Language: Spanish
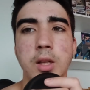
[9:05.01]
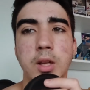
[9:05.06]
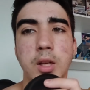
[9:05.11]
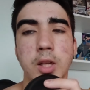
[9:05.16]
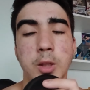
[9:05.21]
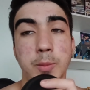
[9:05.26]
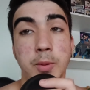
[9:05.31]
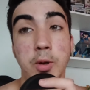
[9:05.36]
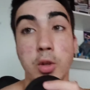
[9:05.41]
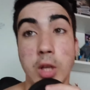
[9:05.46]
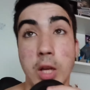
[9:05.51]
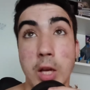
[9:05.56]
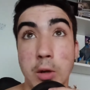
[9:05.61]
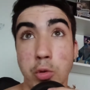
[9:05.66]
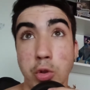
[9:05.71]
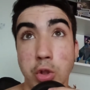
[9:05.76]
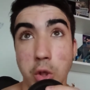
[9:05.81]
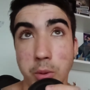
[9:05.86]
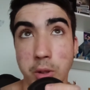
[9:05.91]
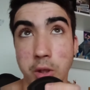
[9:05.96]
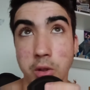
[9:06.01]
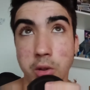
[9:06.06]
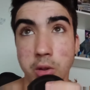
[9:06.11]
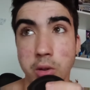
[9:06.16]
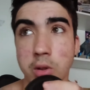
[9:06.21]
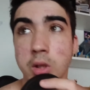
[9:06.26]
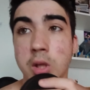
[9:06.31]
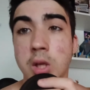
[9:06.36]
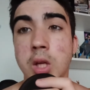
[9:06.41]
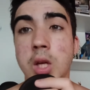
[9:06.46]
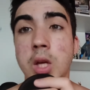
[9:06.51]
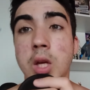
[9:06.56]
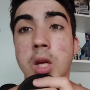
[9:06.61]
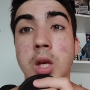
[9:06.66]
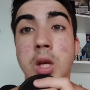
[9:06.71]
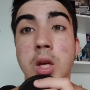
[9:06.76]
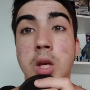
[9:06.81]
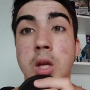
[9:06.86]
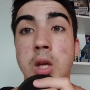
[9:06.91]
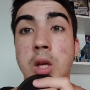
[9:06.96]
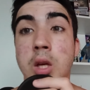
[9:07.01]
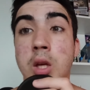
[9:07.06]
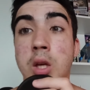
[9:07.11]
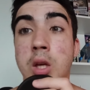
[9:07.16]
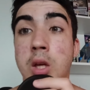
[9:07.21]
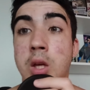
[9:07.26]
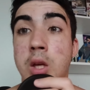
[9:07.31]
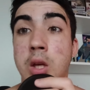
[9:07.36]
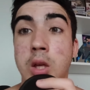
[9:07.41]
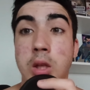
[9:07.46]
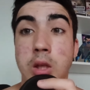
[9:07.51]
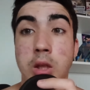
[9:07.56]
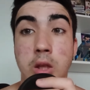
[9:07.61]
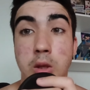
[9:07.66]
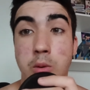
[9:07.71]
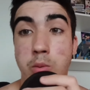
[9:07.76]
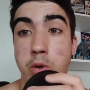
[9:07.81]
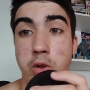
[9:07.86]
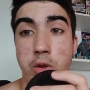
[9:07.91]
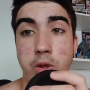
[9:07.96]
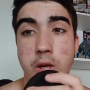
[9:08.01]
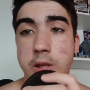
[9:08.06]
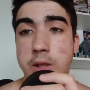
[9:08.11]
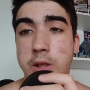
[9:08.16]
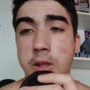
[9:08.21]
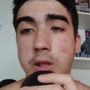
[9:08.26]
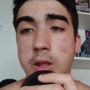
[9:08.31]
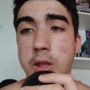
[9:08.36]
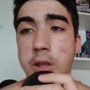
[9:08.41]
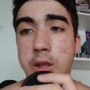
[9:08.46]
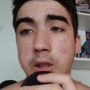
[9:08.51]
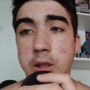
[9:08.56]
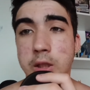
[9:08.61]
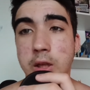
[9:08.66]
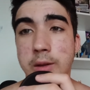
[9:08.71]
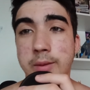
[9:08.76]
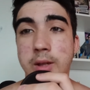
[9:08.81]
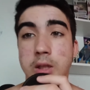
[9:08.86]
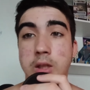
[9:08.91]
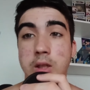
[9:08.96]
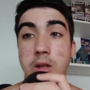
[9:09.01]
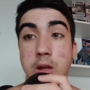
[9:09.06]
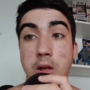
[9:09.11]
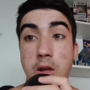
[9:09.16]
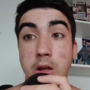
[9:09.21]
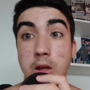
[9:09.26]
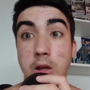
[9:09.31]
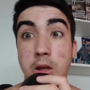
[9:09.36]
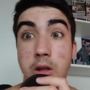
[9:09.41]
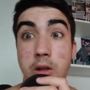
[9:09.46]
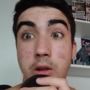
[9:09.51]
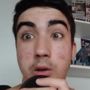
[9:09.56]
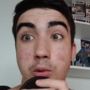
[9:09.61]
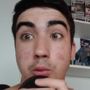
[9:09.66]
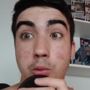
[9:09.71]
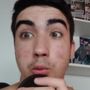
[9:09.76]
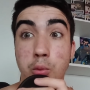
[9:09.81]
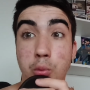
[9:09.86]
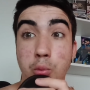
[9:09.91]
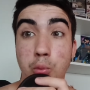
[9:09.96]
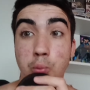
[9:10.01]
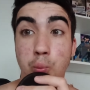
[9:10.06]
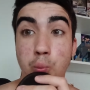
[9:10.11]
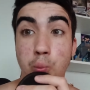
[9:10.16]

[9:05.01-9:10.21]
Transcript: Espero que se haya escuchado bien todo. Y bueno, ya así que nada más. Adiós.